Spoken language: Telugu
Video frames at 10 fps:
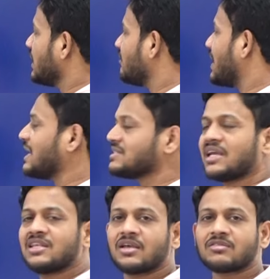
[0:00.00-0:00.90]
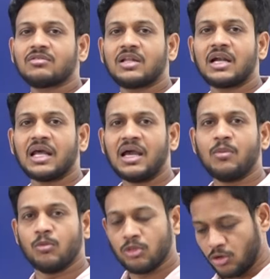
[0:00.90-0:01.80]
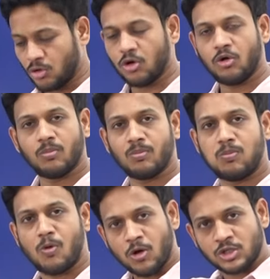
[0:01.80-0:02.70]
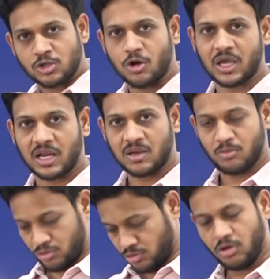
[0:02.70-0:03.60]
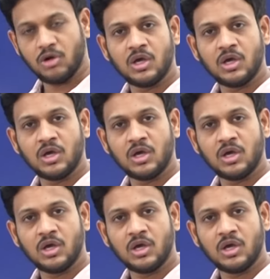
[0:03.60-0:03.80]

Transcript: ఈ వైరస్ ఏం చేస్తుందంటే ముందు బోన్స్లోకి వెళ్ళే ముందు